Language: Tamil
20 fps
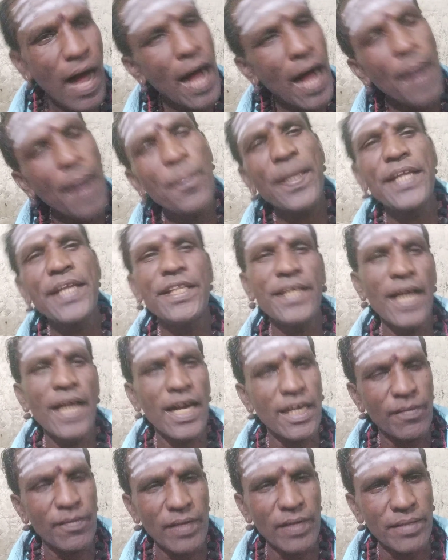
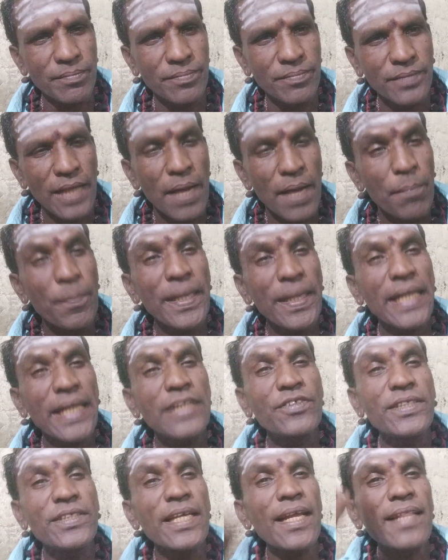அமைதியானவர்
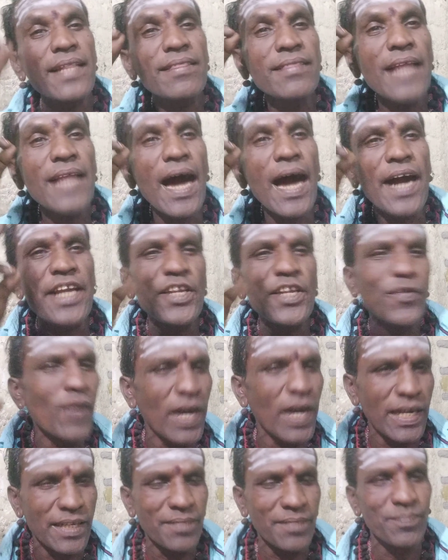மிகச்சிறந்த
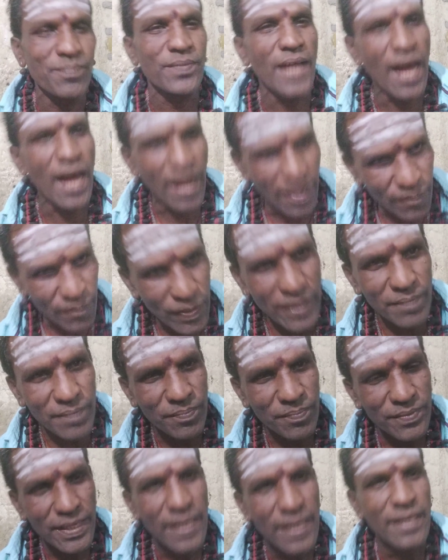அறிவாளி அவர்
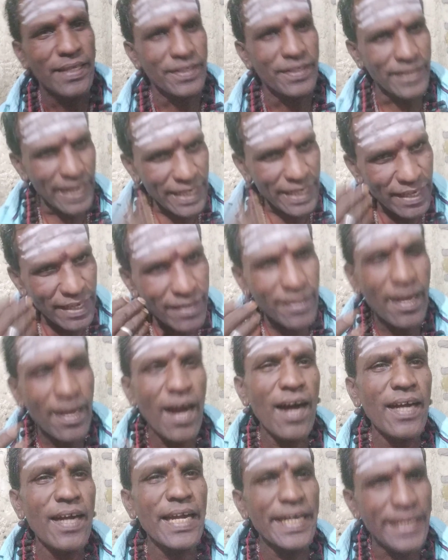
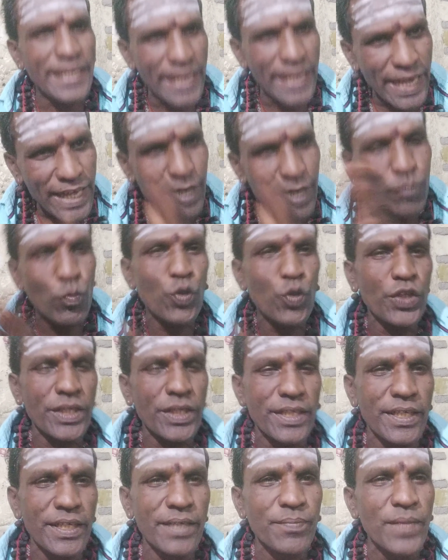எனக்காக நேரம்
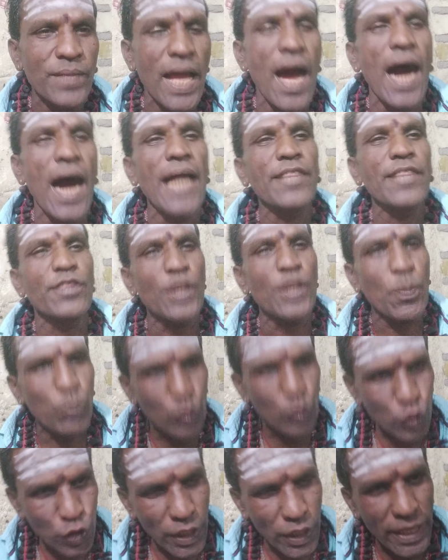ஒதுக்கி அந்த
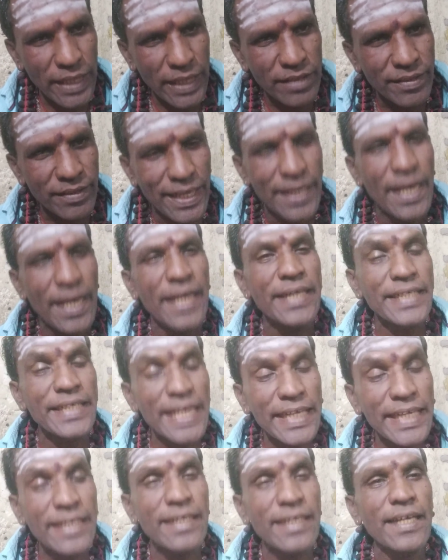புத்தகத்தை
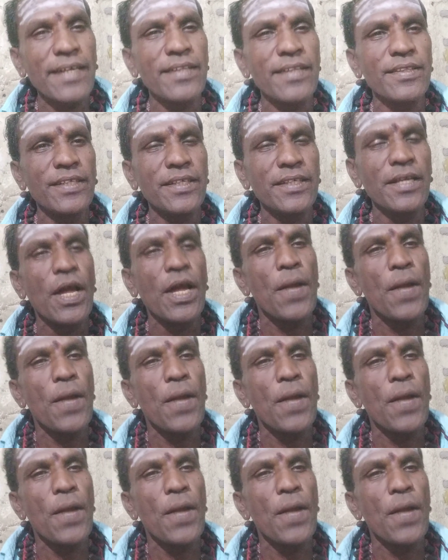நெட்ல இருந்து